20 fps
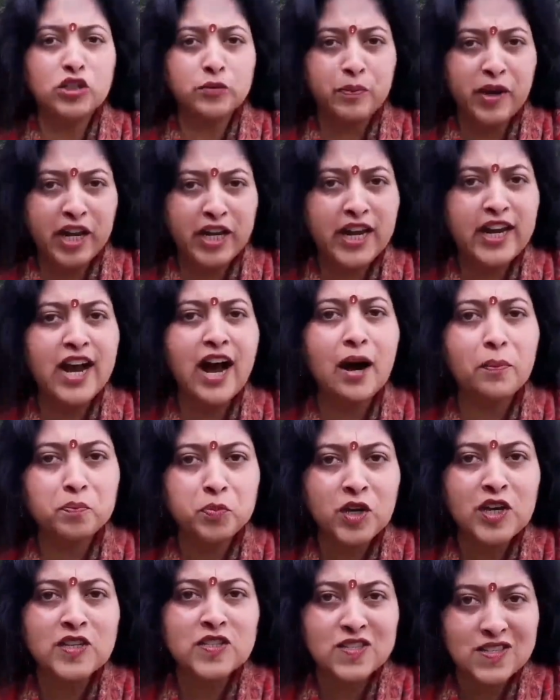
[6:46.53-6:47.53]
पक्ष मैंने
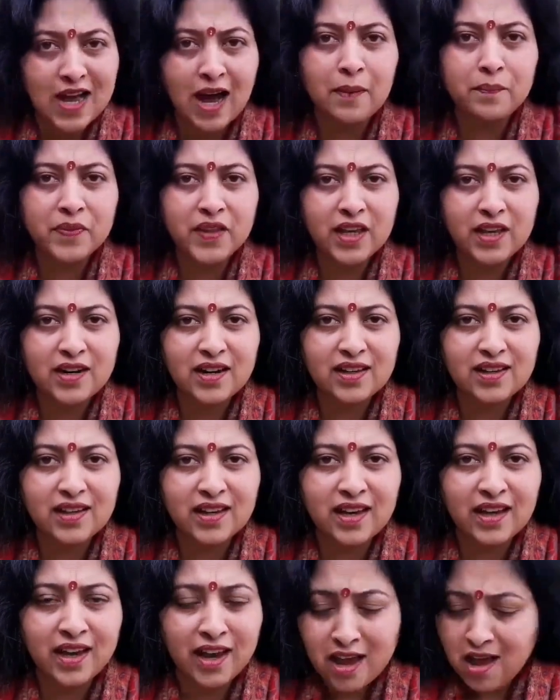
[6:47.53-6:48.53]
आपके सामने
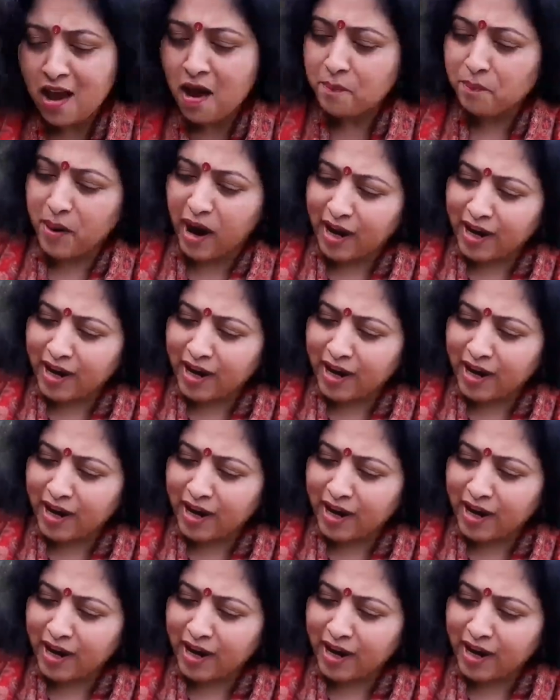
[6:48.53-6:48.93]
रखे हैं